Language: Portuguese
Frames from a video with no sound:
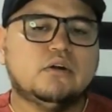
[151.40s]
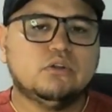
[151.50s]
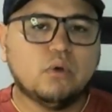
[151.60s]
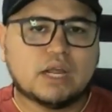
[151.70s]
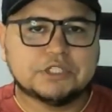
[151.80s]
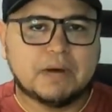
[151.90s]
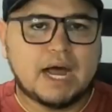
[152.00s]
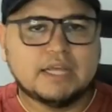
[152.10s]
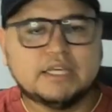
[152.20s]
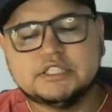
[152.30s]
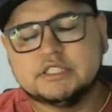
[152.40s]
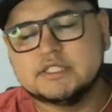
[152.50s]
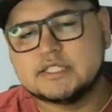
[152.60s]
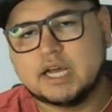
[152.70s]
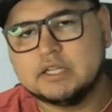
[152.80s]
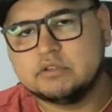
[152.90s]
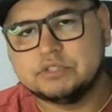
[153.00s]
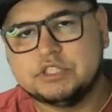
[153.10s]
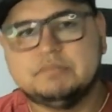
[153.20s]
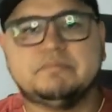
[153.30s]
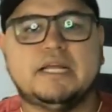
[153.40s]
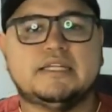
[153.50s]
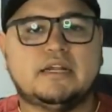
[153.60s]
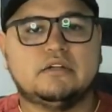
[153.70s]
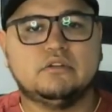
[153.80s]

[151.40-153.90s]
Lucas Marques saindo do time para a entrada